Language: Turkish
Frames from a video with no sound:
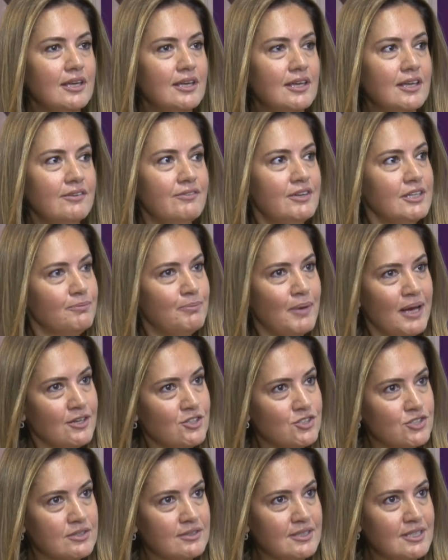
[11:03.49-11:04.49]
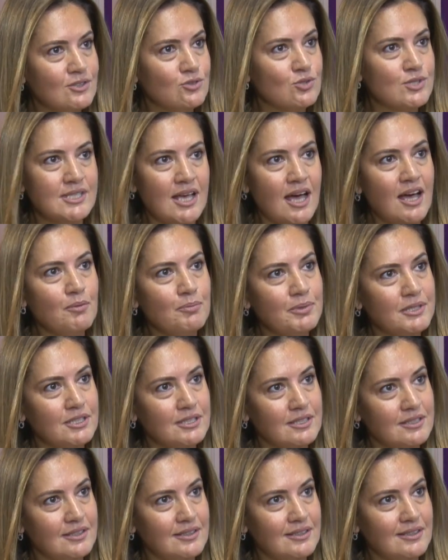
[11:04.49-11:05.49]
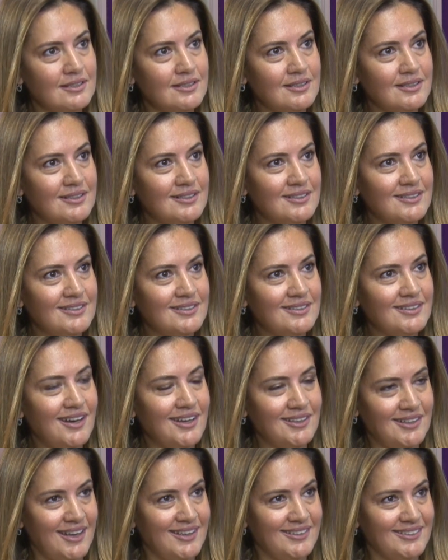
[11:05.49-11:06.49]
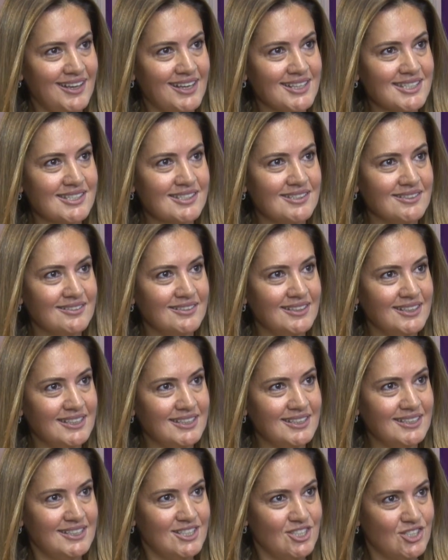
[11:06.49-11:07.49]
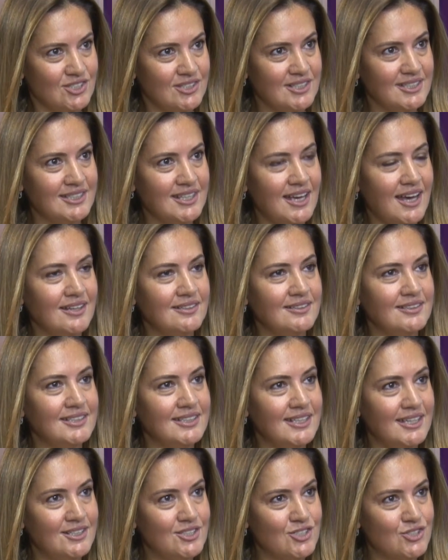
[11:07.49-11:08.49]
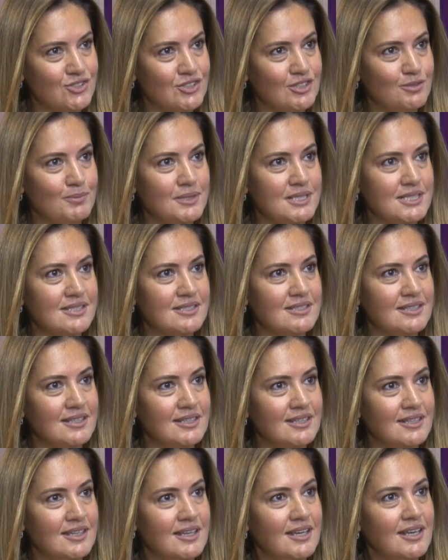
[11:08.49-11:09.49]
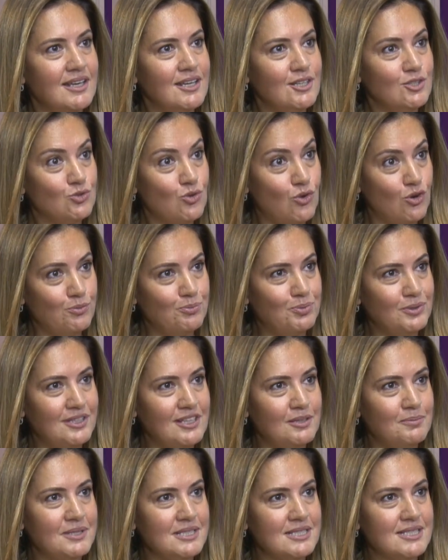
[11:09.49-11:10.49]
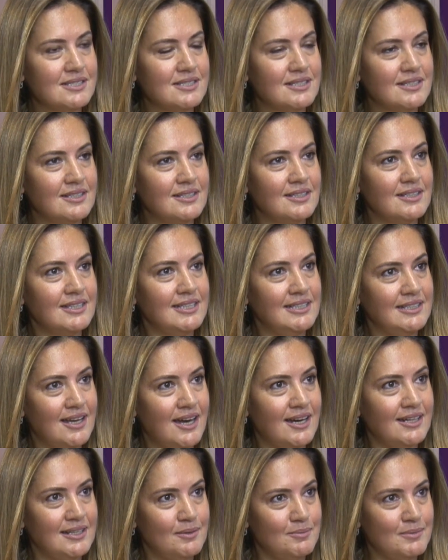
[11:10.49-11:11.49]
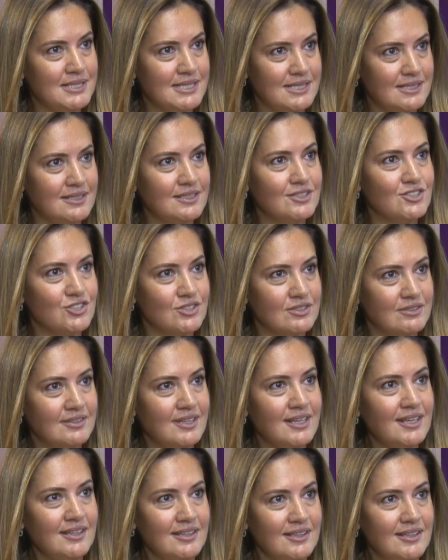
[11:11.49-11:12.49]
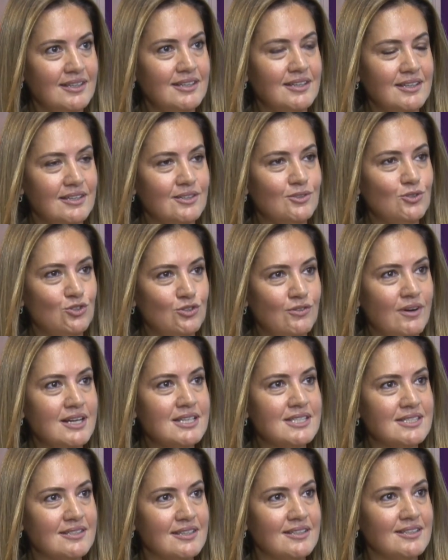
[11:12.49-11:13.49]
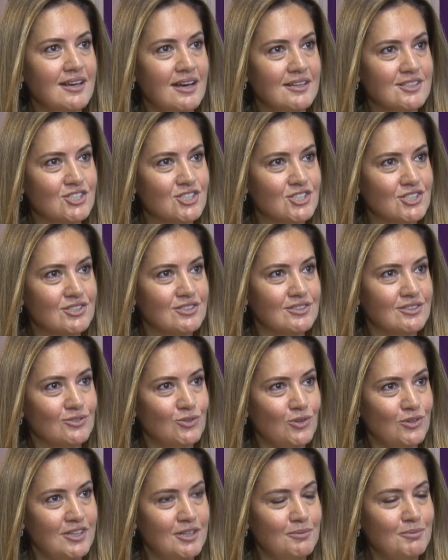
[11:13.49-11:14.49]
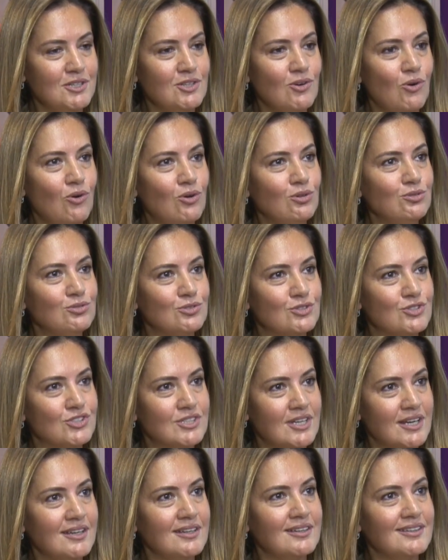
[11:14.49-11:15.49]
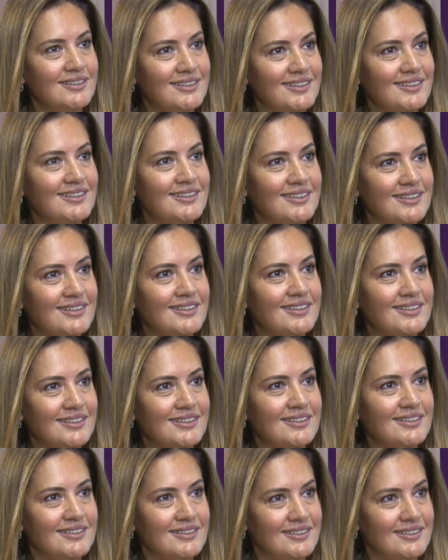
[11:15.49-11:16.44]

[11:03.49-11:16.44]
E, ve bence de güzel bir e, alan aslında kişinin kendini geliştirmesi, törpülemesi, ilerlemesi için de üniversite yaş dönemi oldukça e,